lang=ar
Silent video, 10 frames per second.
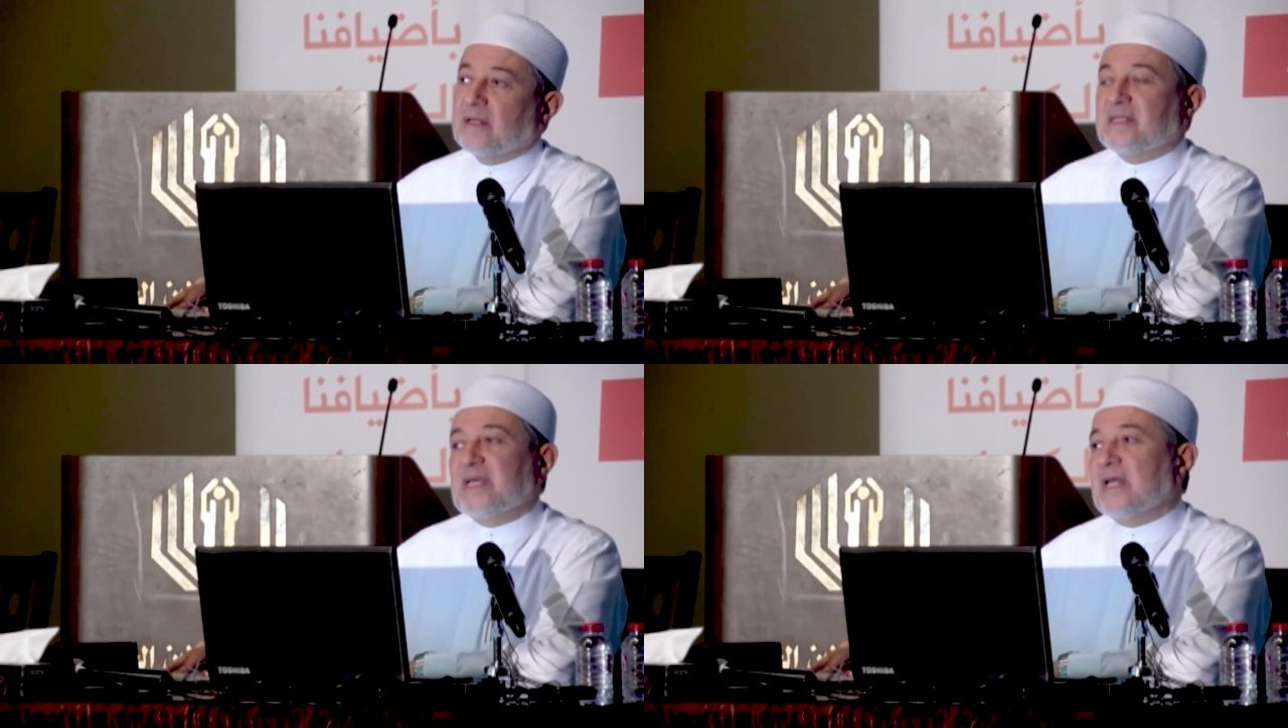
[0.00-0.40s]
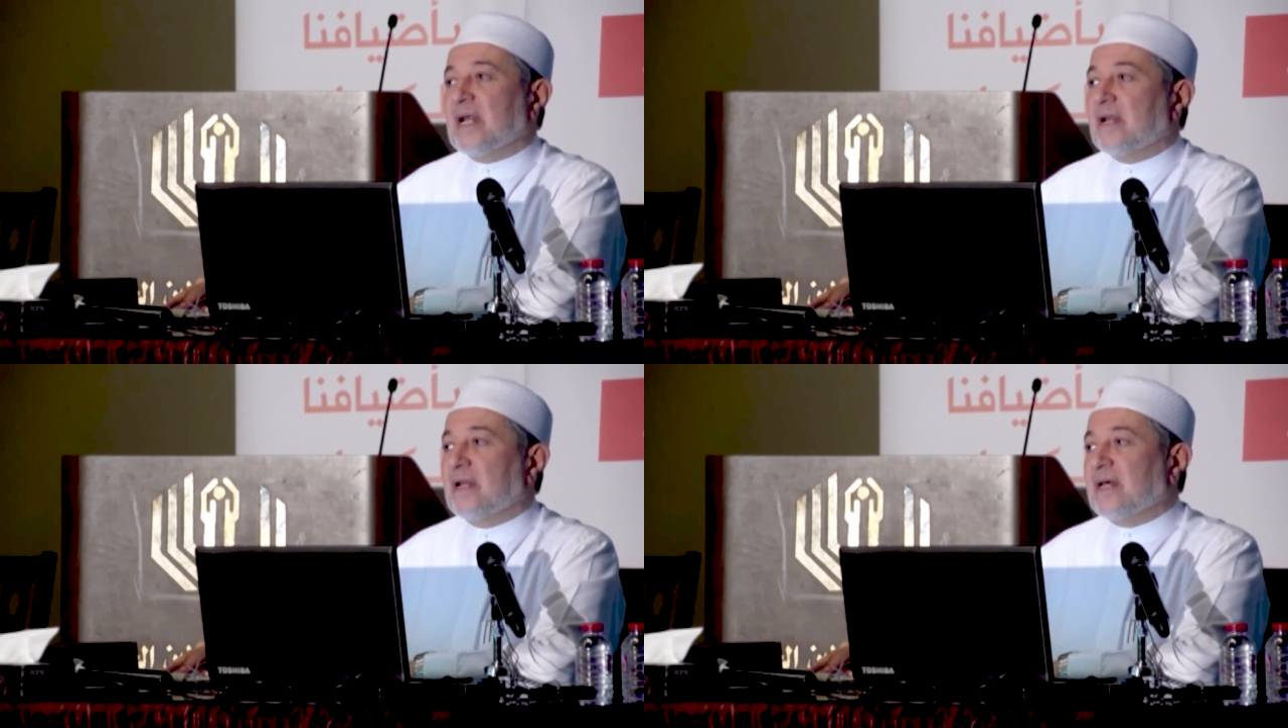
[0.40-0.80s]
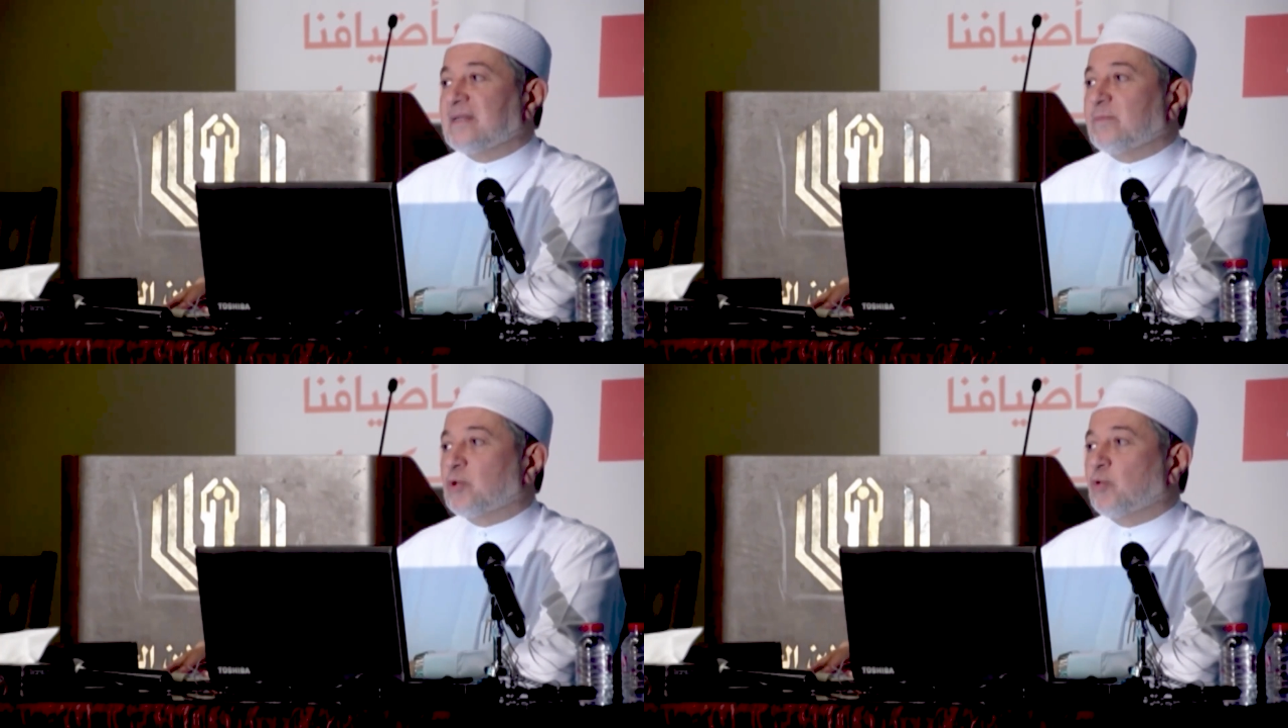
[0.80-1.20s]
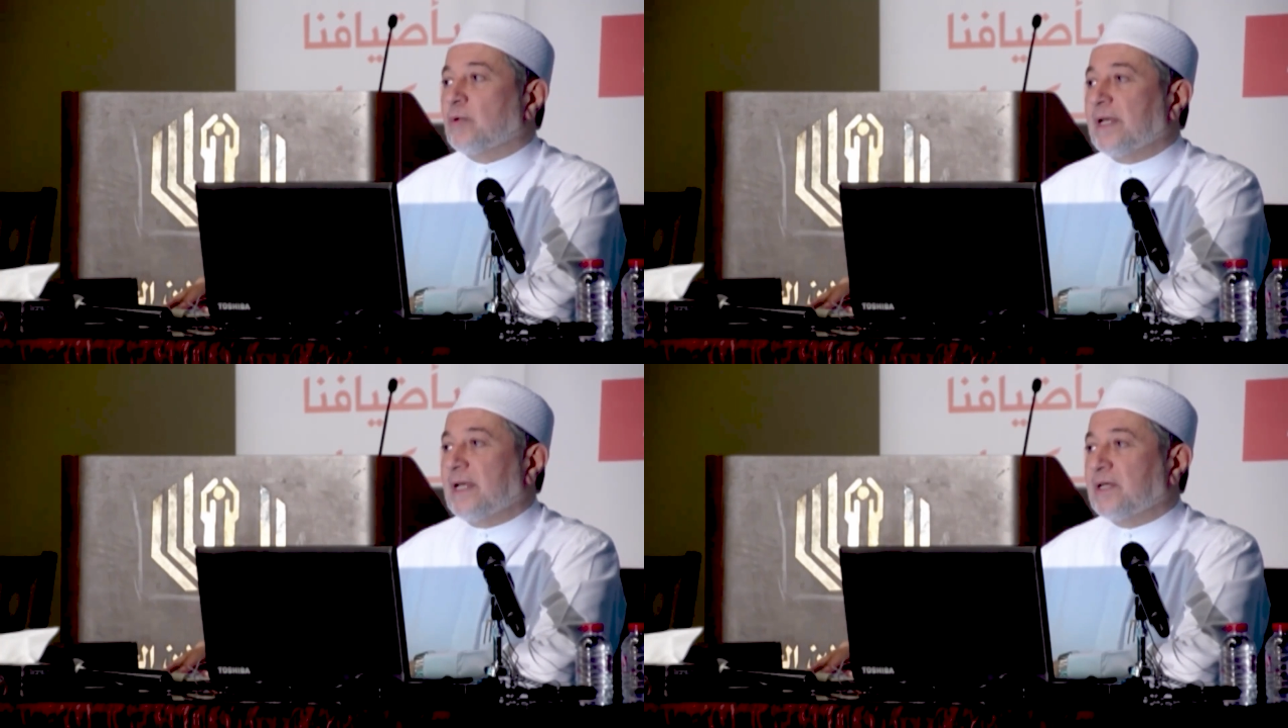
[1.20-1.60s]
سينا لازم
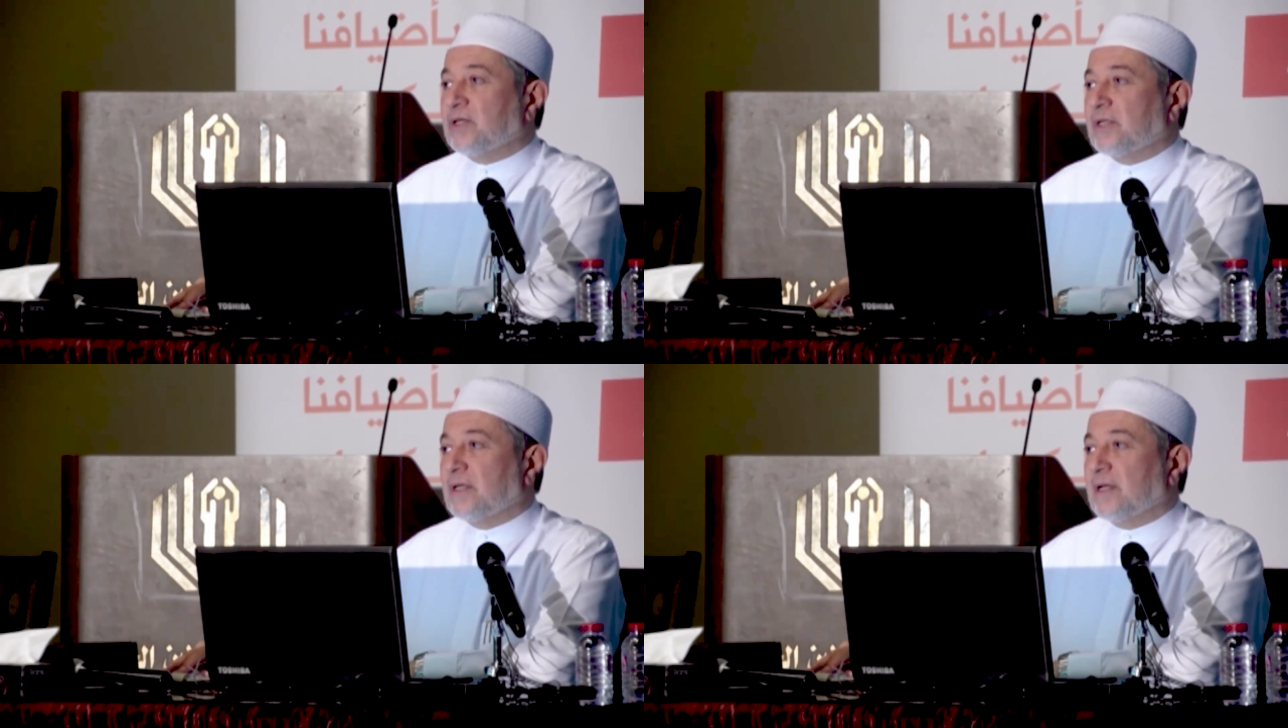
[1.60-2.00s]
تكون إيش